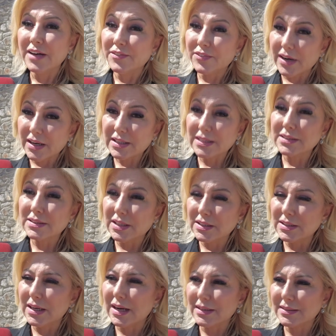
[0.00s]

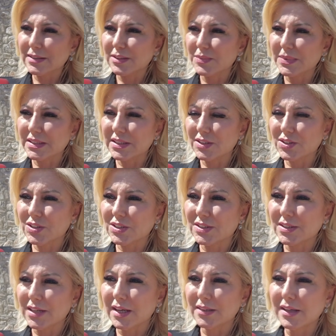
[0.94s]
farkındalığı arttırması
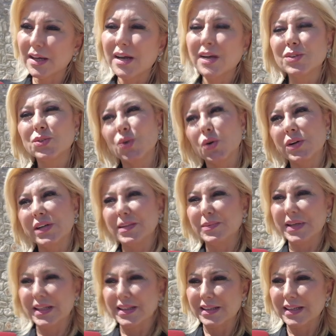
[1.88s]
açısından da çok
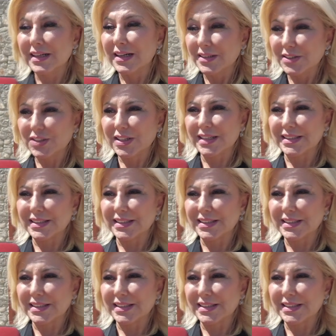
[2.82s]
kıymetli kalıcı